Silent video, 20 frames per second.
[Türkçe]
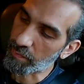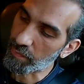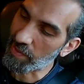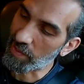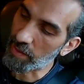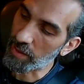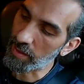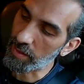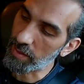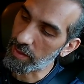
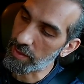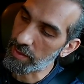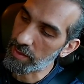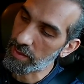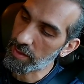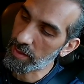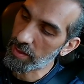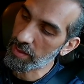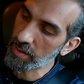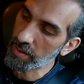planlı,
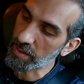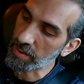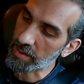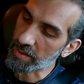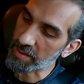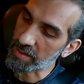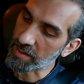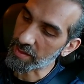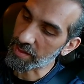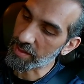
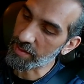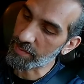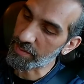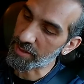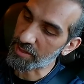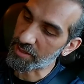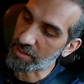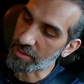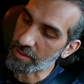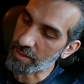kasıtlı
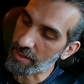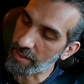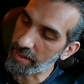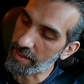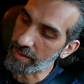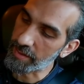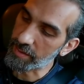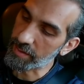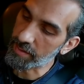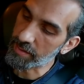bir
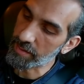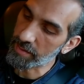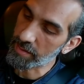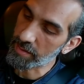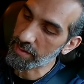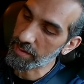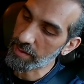cinayet.